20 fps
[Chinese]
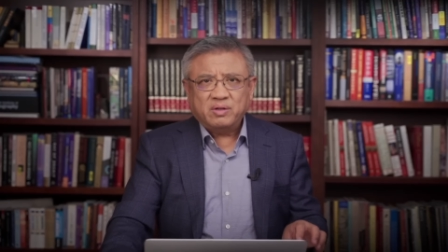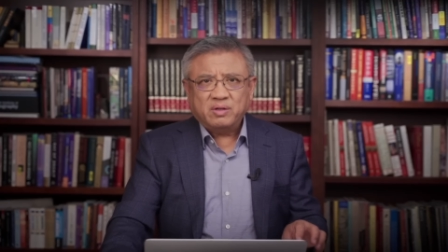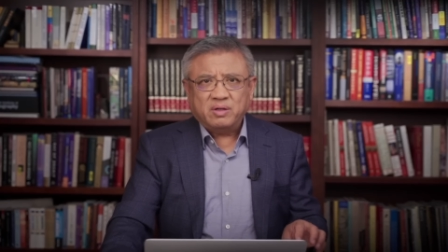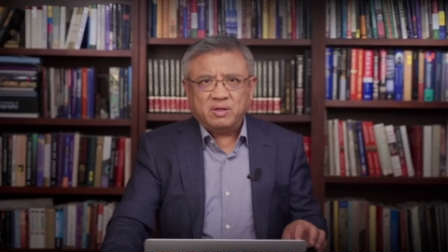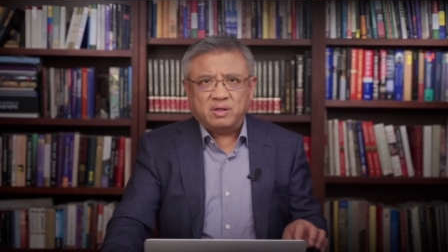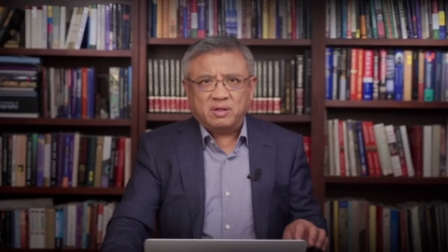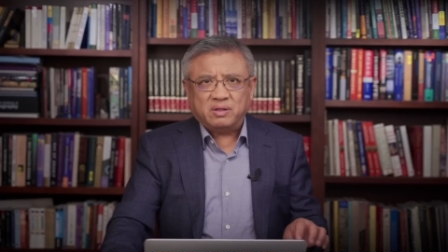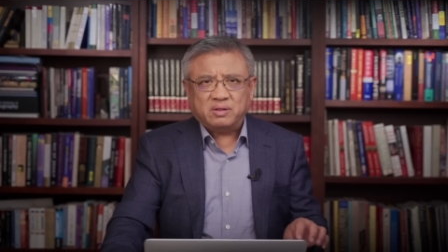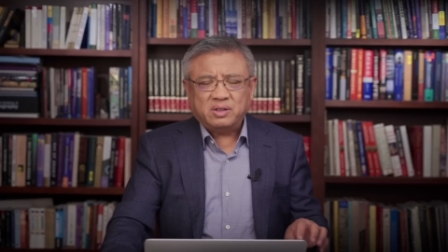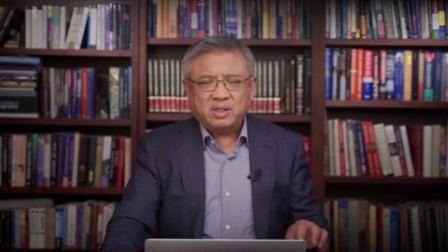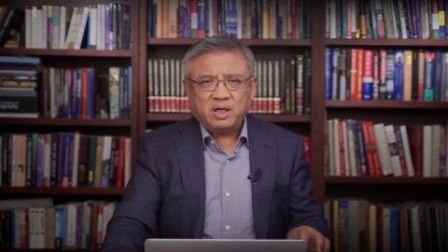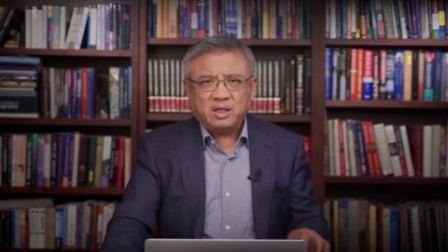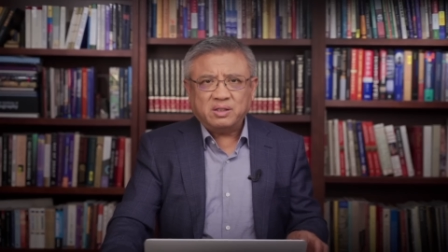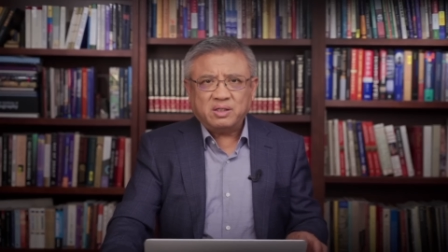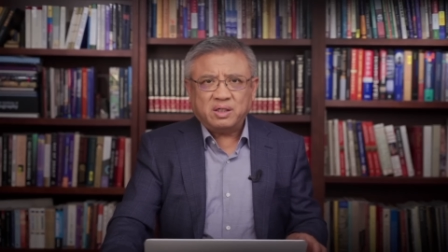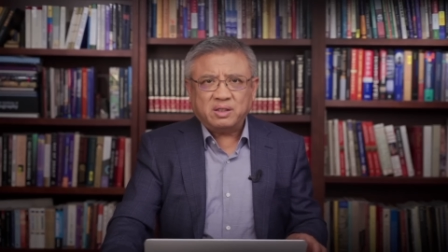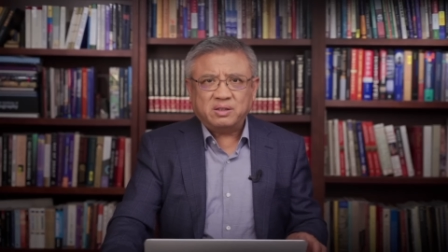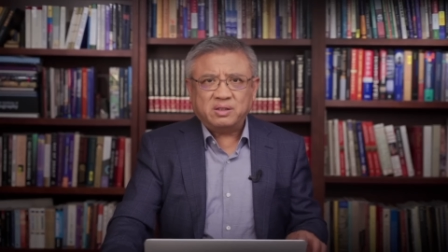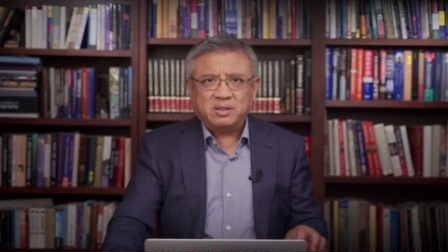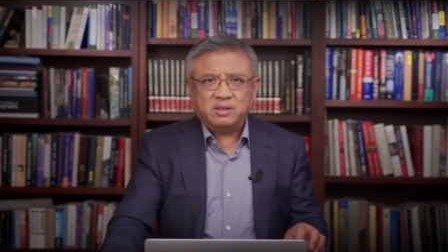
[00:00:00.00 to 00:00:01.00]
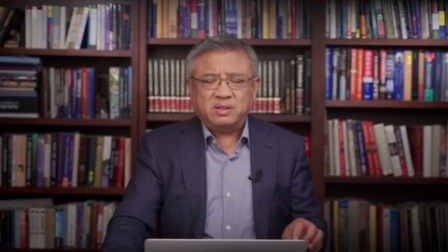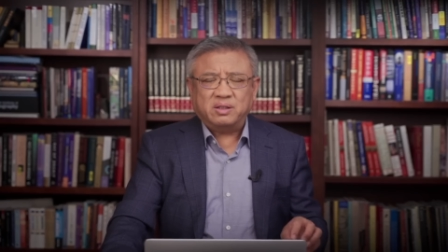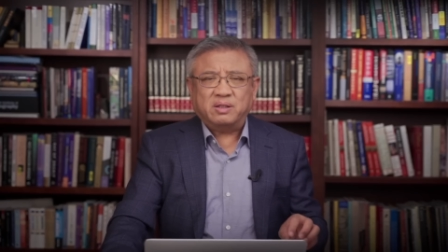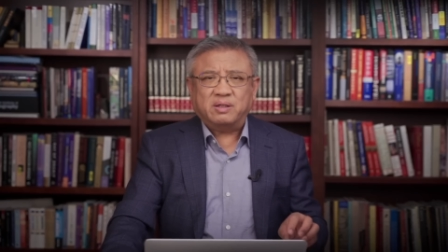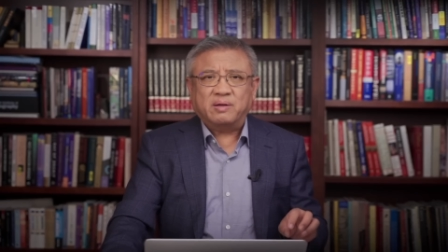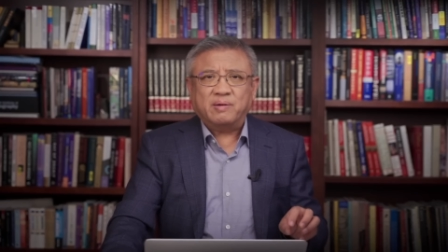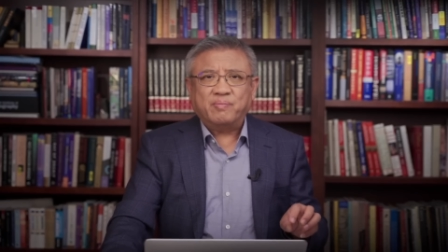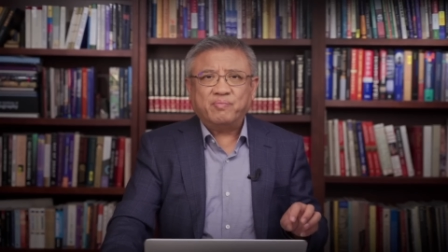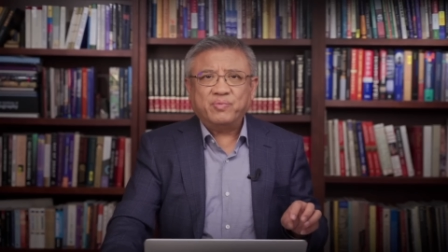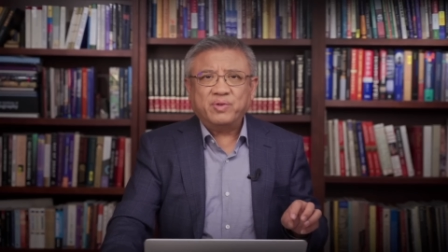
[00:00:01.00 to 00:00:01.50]
呃，恰恰是
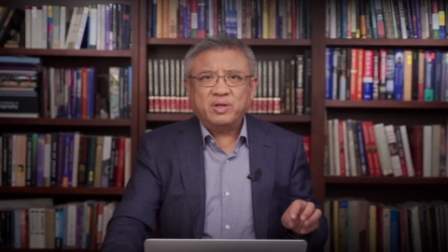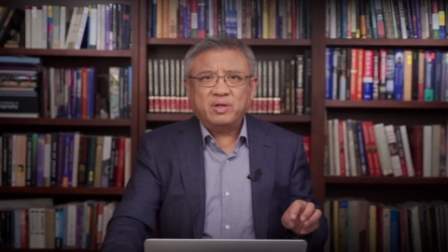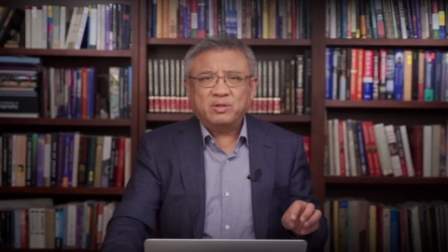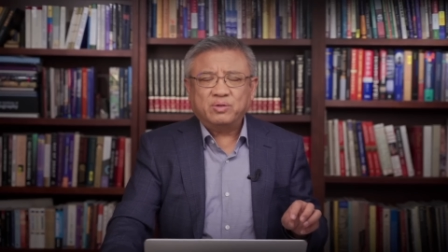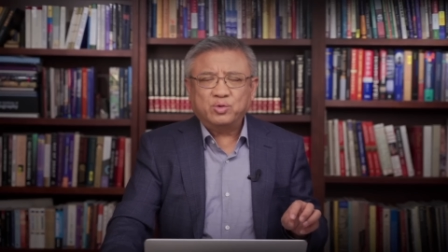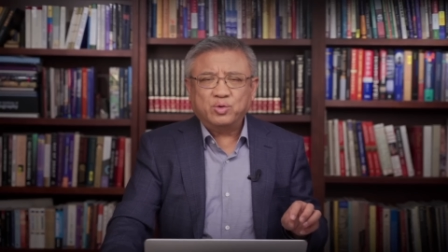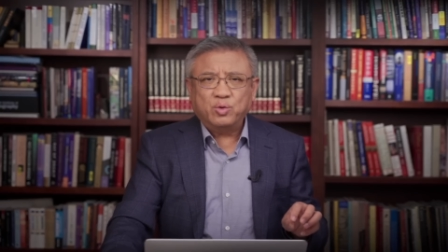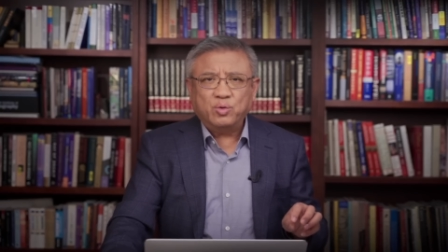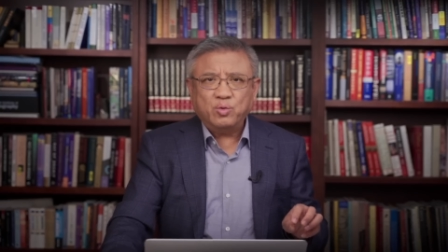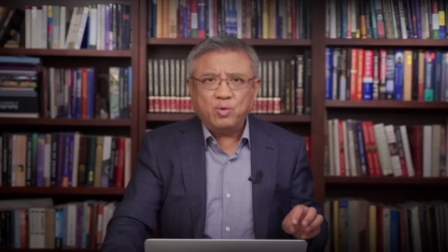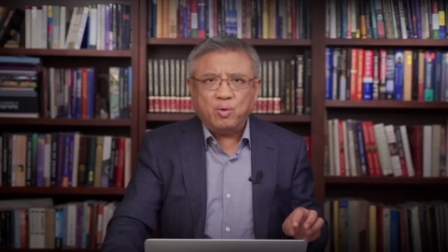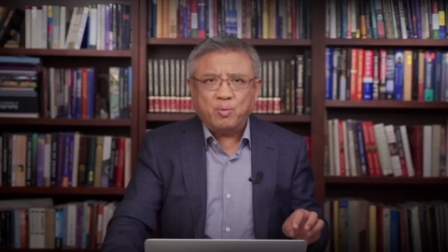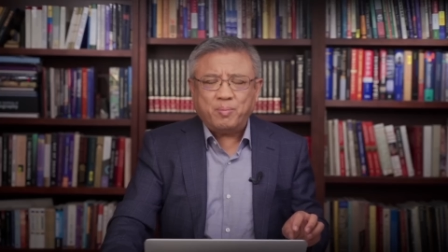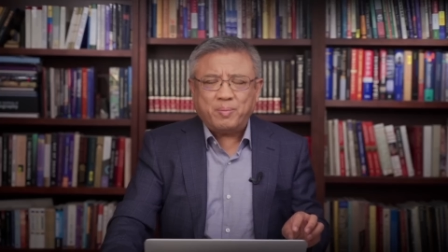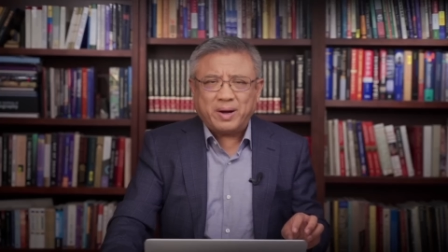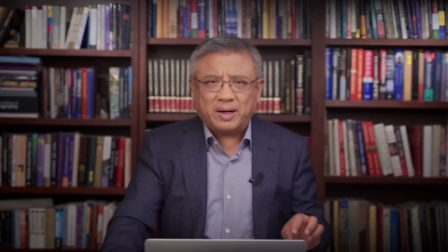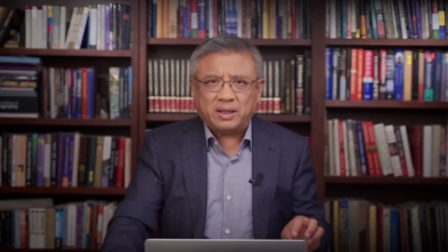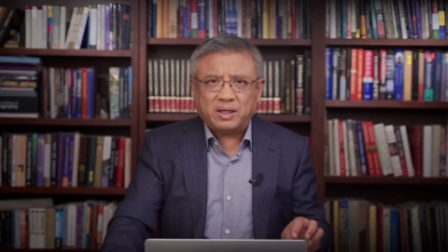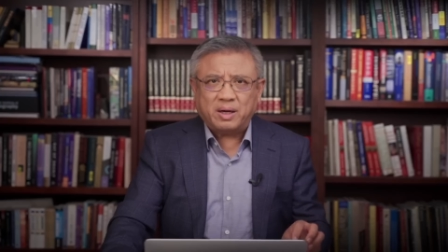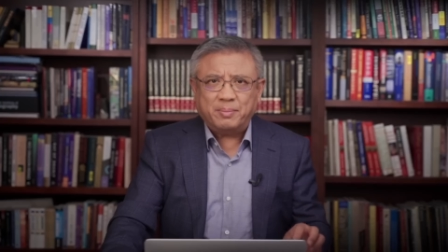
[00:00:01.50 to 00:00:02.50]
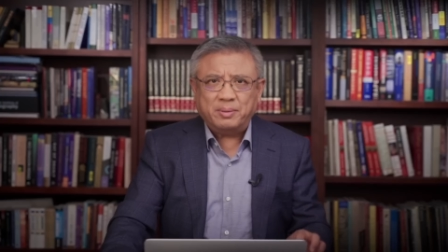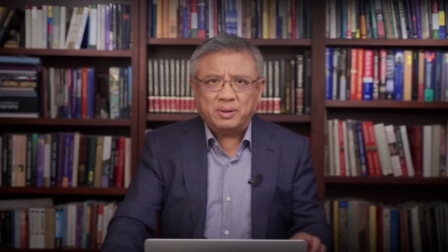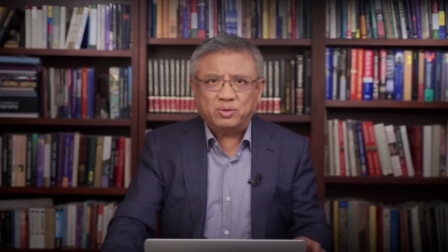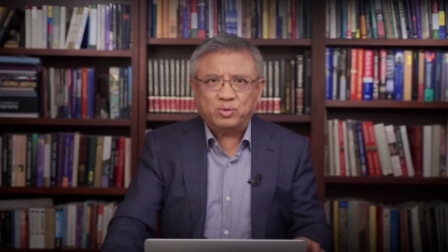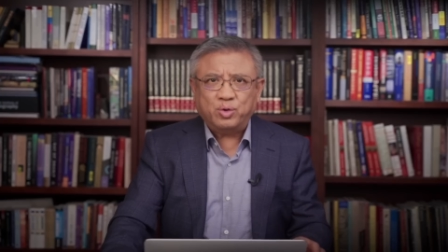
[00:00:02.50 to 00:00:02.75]
中共把他们